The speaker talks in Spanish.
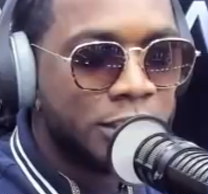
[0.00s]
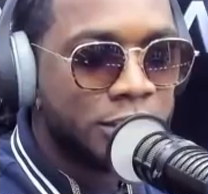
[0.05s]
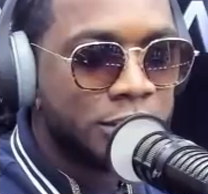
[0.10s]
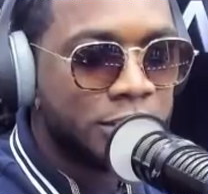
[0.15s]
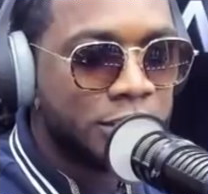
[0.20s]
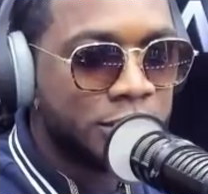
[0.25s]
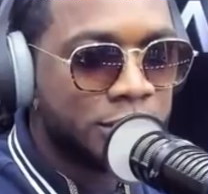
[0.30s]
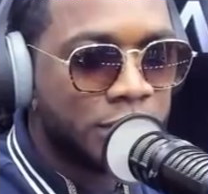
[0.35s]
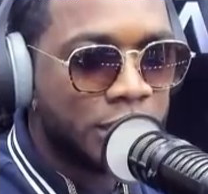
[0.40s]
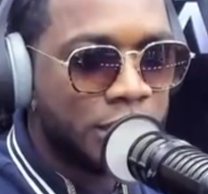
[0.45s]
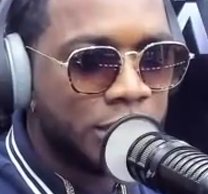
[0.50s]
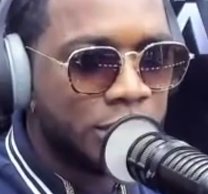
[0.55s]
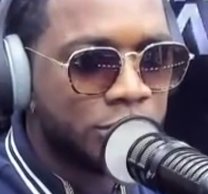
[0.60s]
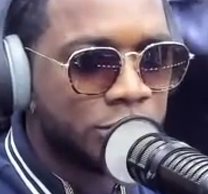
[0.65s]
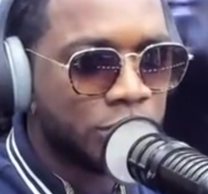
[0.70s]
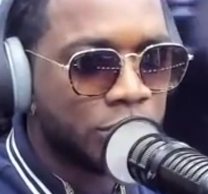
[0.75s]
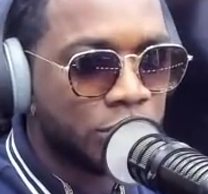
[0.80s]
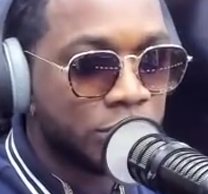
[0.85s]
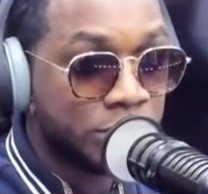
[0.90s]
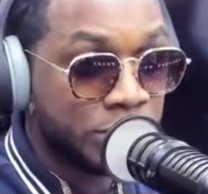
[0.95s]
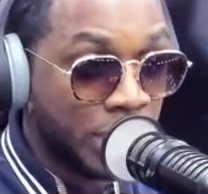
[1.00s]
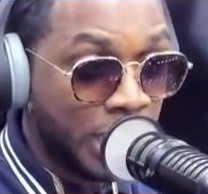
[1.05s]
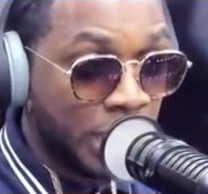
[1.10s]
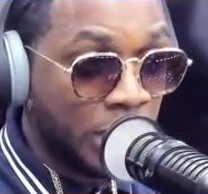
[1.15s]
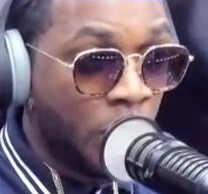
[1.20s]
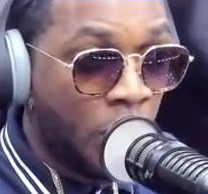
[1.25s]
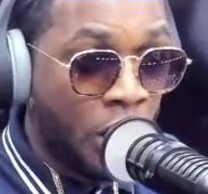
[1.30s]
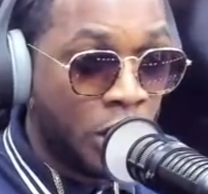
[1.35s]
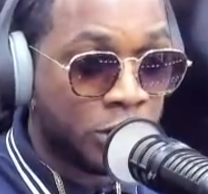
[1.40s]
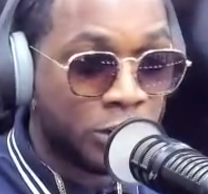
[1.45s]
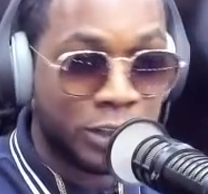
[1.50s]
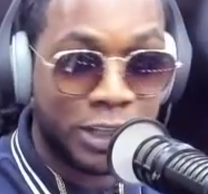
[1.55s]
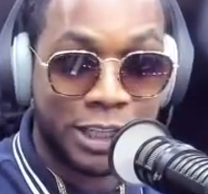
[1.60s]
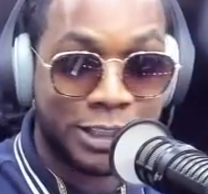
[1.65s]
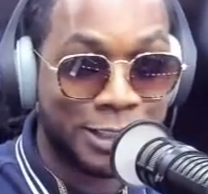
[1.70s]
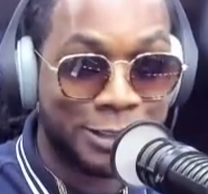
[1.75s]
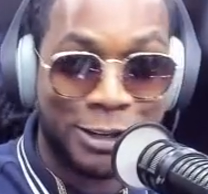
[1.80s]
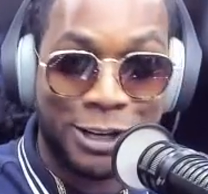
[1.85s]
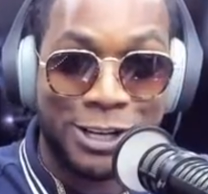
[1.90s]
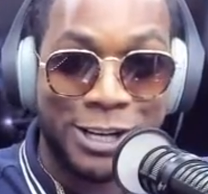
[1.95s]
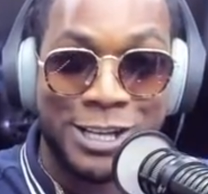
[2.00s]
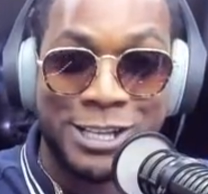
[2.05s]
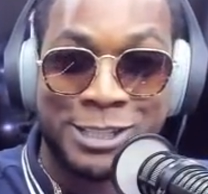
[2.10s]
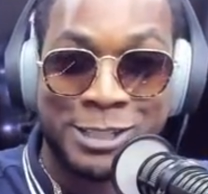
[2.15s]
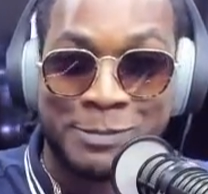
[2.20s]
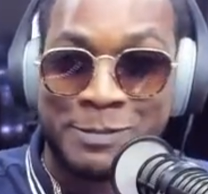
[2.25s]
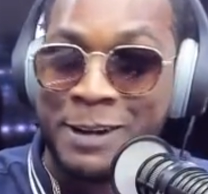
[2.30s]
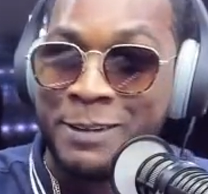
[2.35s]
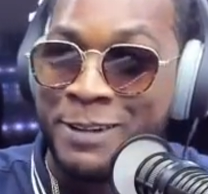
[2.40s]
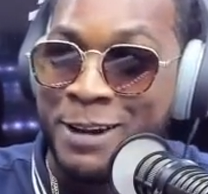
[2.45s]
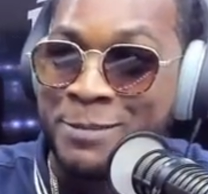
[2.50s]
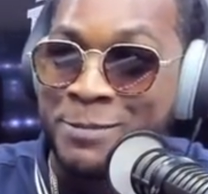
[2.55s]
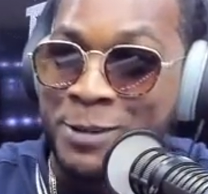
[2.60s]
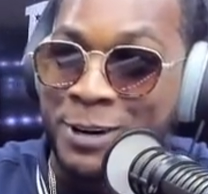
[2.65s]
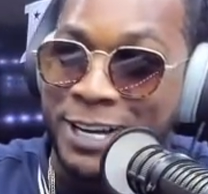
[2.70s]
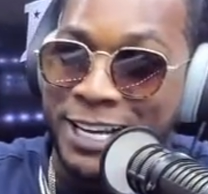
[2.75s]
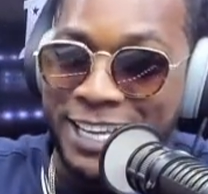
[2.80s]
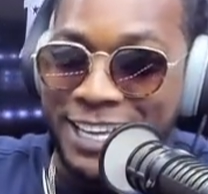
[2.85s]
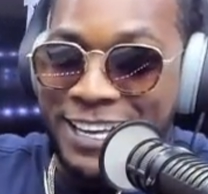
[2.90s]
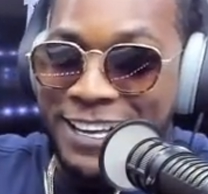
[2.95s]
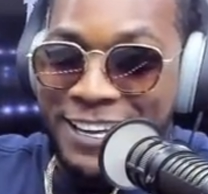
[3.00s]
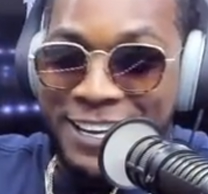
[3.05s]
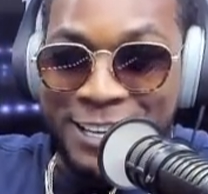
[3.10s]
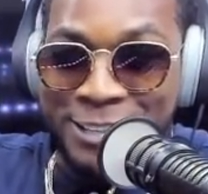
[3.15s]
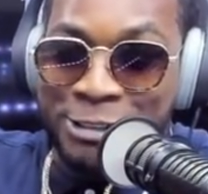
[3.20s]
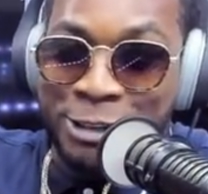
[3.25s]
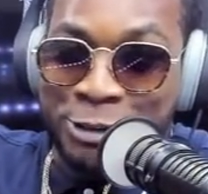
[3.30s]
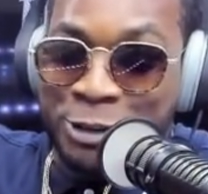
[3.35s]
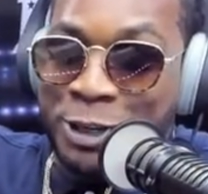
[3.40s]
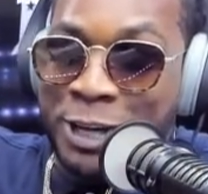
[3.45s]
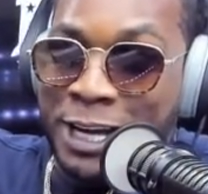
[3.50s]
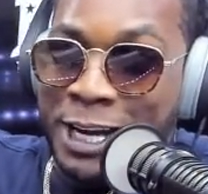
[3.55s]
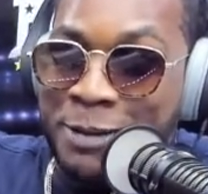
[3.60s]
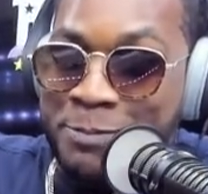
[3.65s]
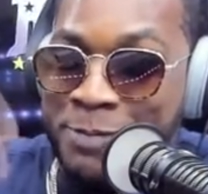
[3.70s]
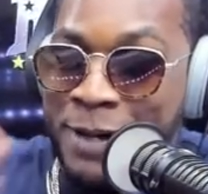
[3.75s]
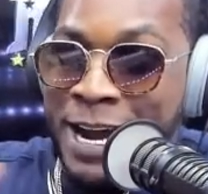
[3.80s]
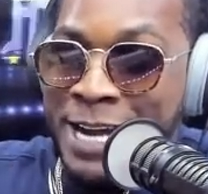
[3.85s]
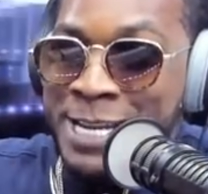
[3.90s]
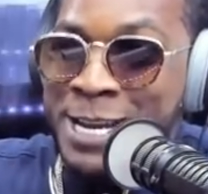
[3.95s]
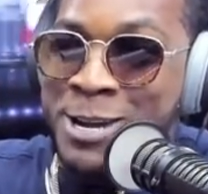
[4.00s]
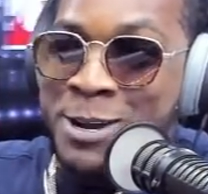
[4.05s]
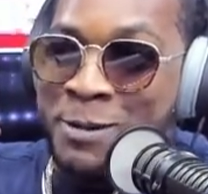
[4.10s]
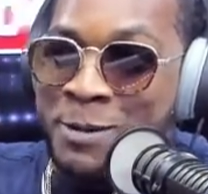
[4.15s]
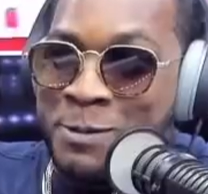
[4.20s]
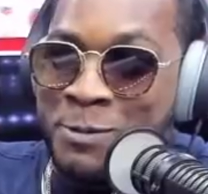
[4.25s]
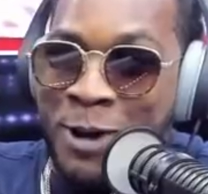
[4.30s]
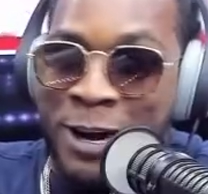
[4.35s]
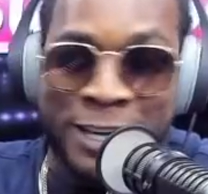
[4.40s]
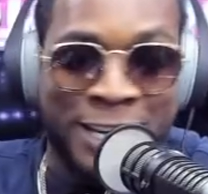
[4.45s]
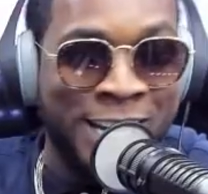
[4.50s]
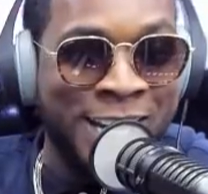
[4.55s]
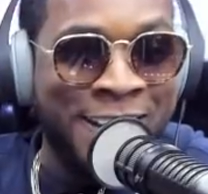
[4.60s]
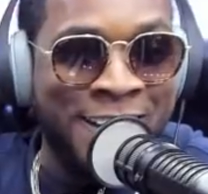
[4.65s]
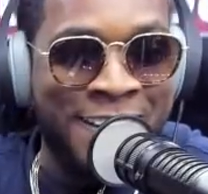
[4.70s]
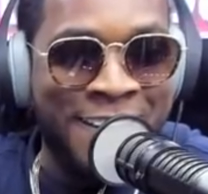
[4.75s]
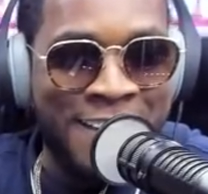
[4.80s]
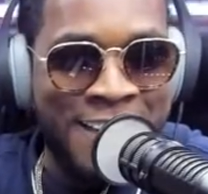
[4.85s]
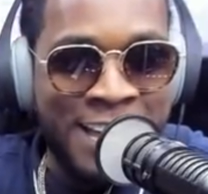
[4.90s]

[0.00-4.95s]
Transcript: Dice el hincho, sí, loco, le tiro al hincho para ver porque no estoy en España, yo vivo aquí.